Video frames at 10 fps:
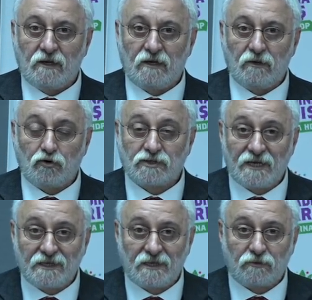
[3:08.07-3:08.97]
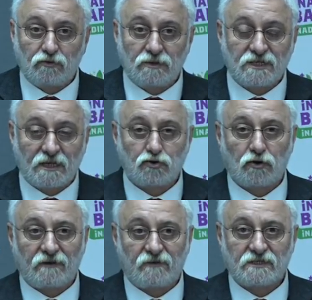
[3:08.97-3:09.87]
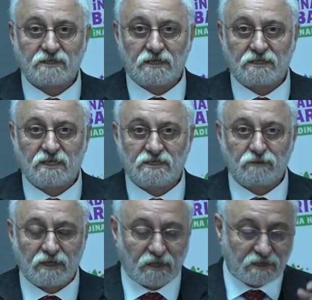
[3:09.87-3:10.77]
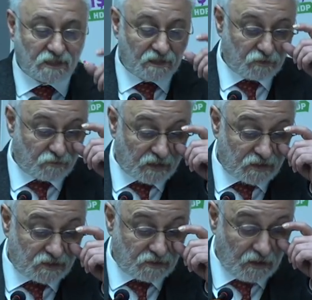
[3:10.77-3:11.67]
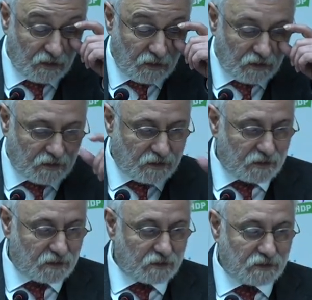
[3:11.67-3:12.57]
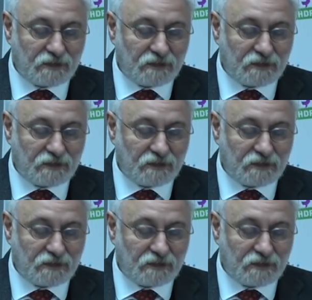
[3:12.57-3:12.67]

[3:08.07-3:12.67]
e, özellikle Kürdistan coğrafyasındaki seçimleri kazanabilmek için e,